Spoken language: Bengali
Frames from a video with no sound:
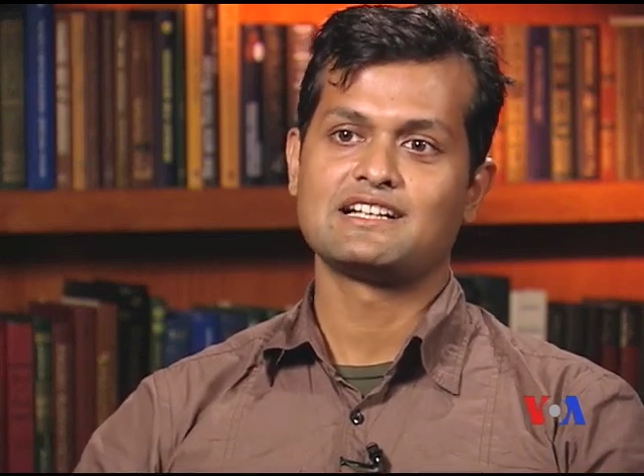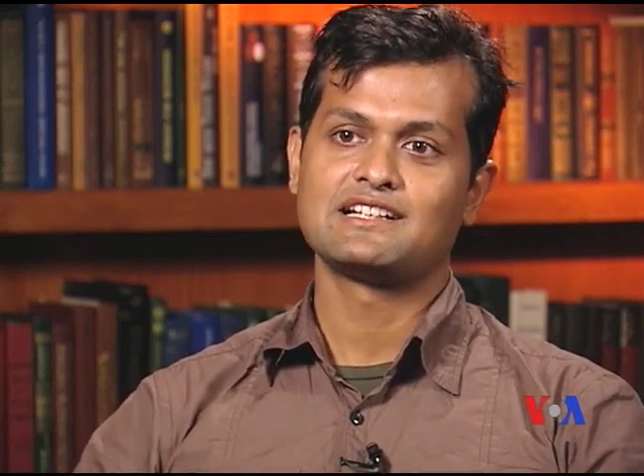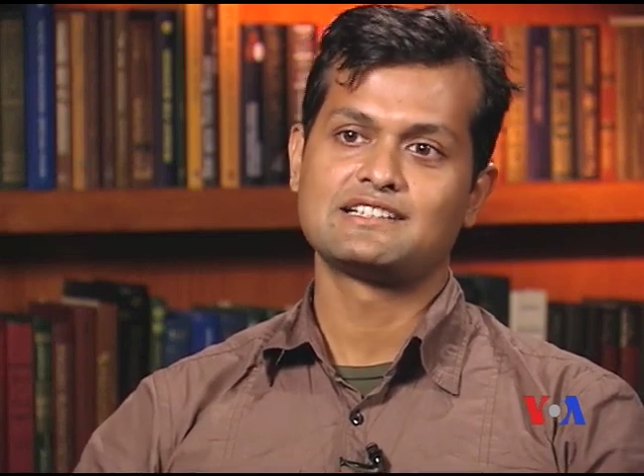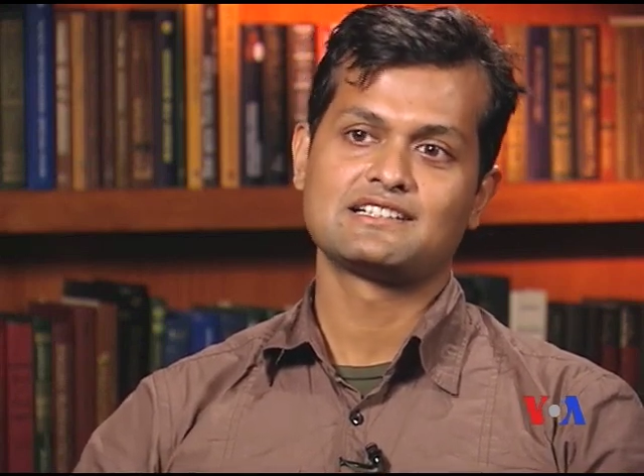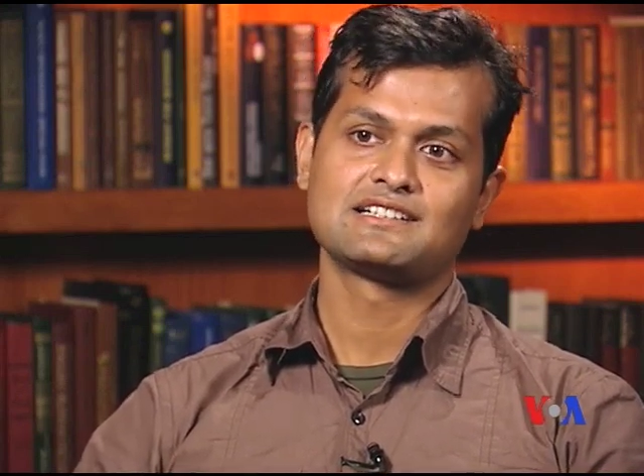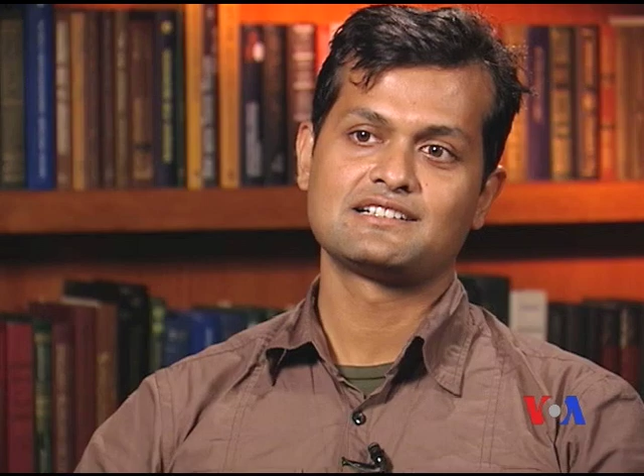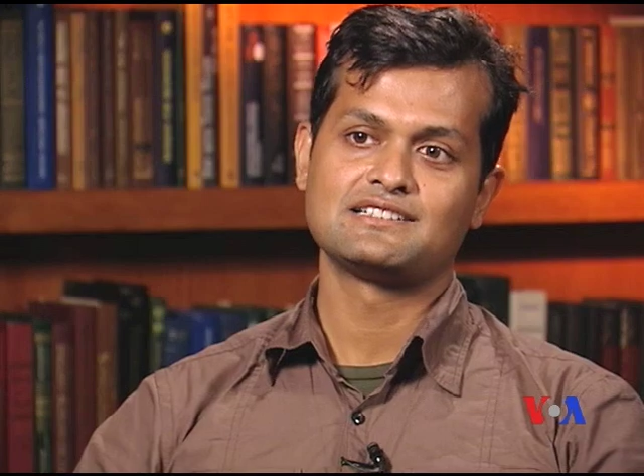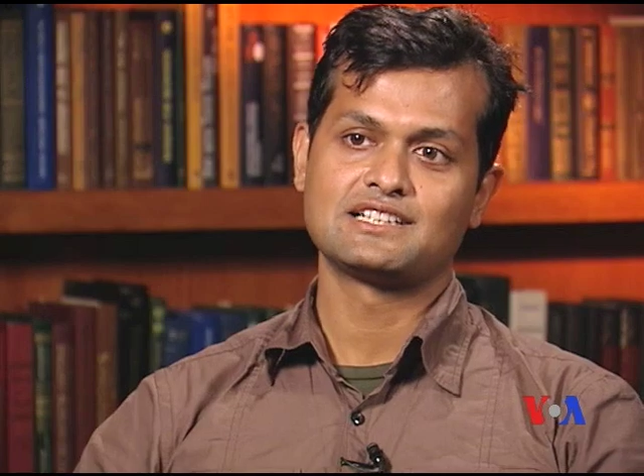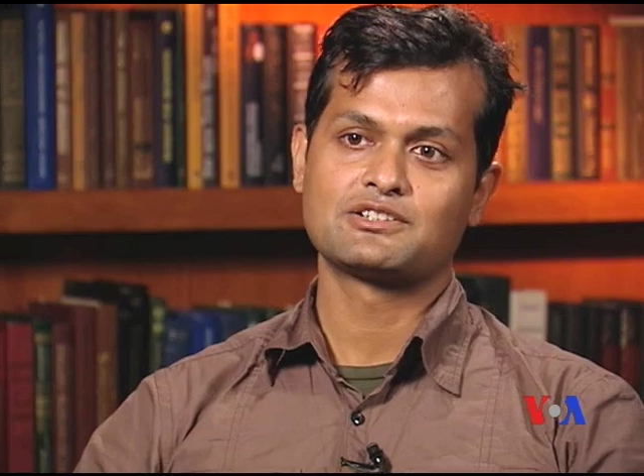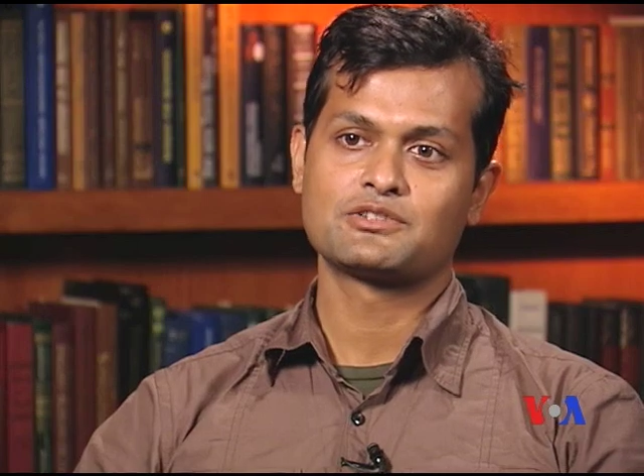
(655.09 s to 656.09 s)
হ্যাঁ এটা
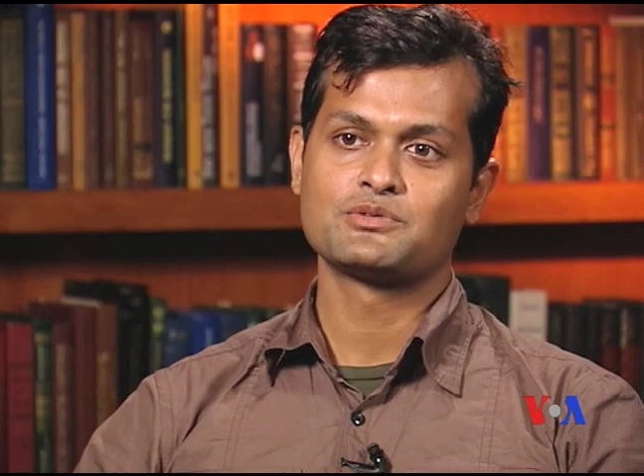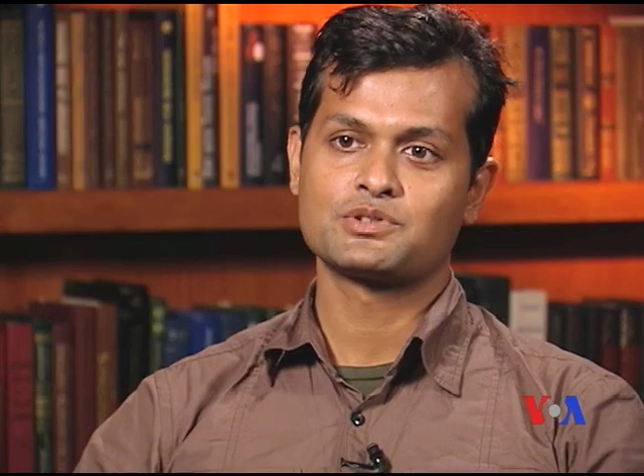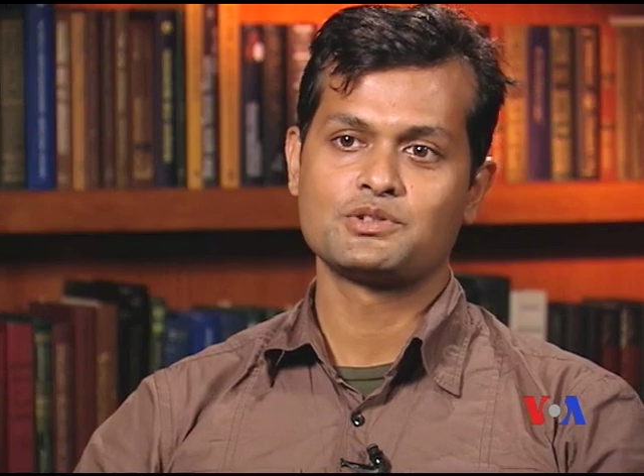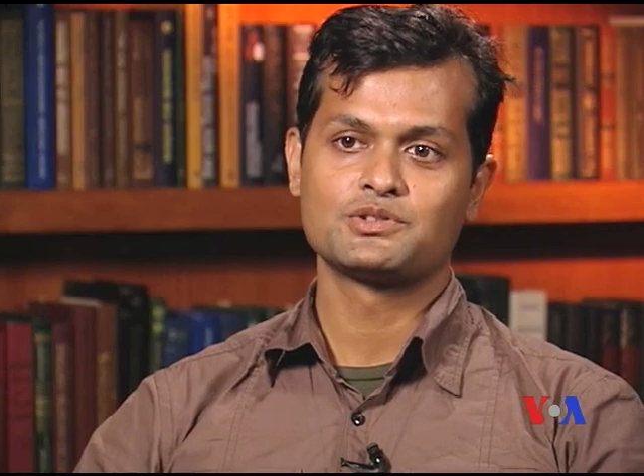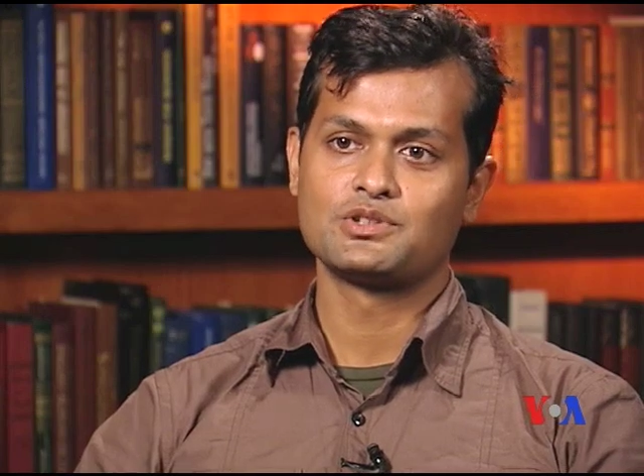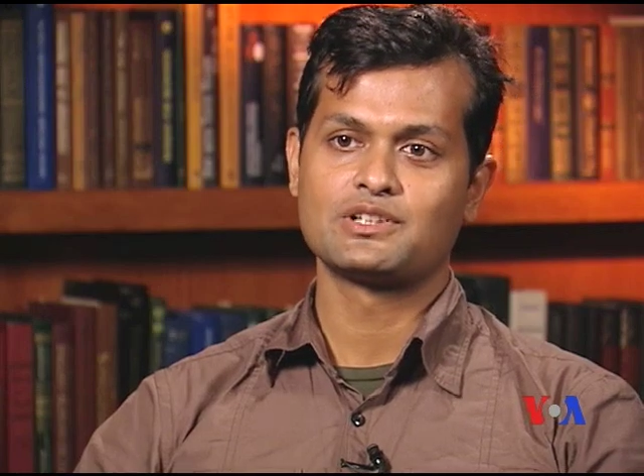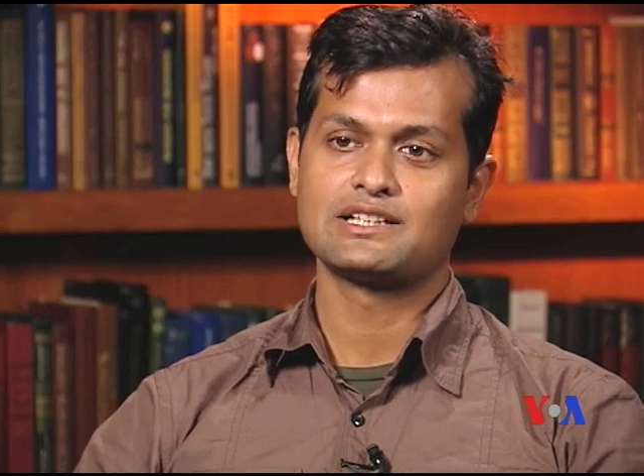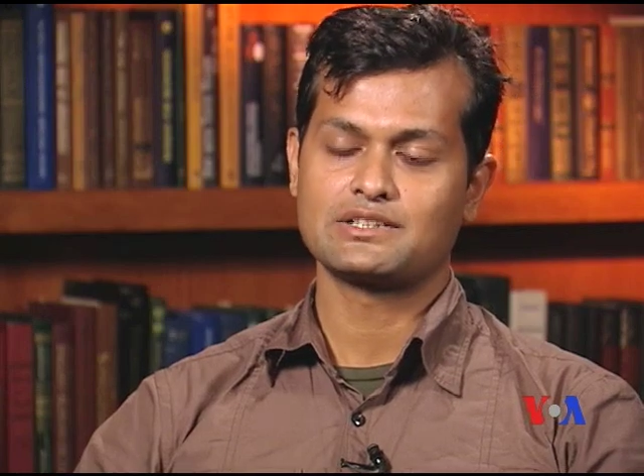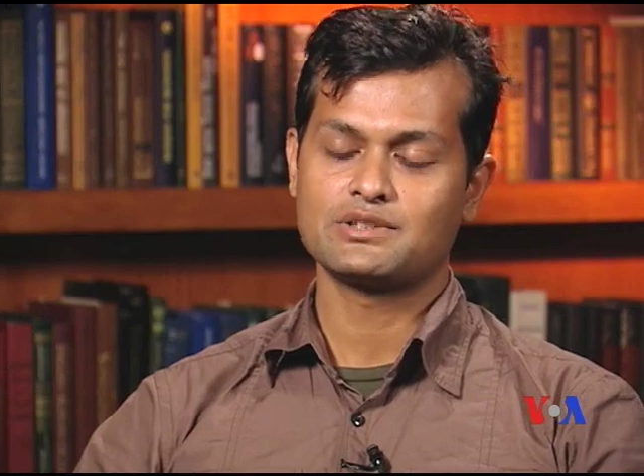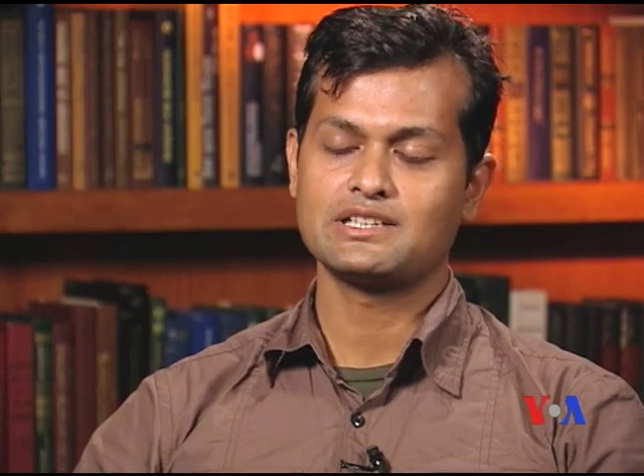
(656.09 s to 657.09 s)
যাওয়াটা খুব সহজ নয়
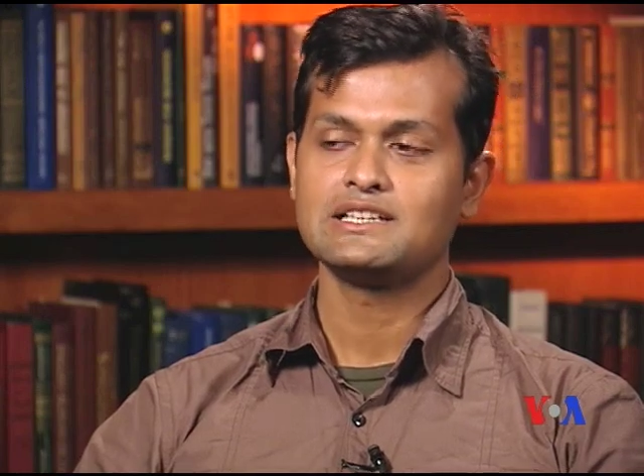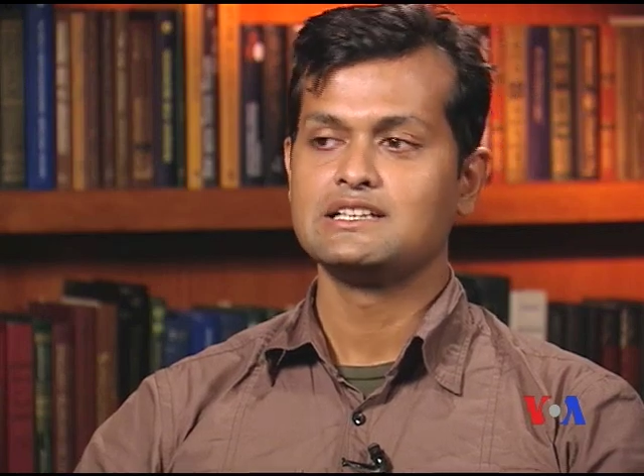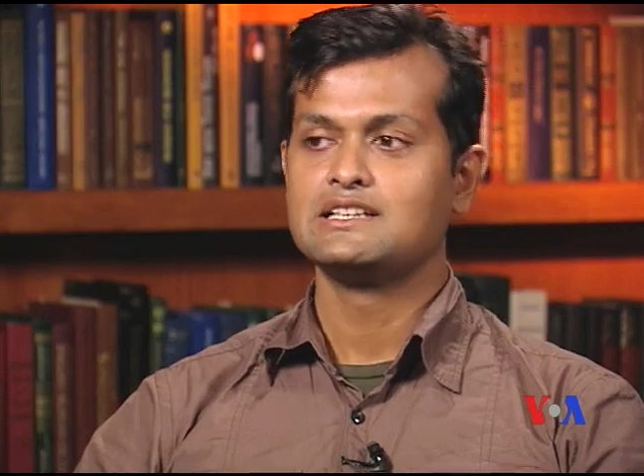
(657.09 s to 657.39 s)
আসলে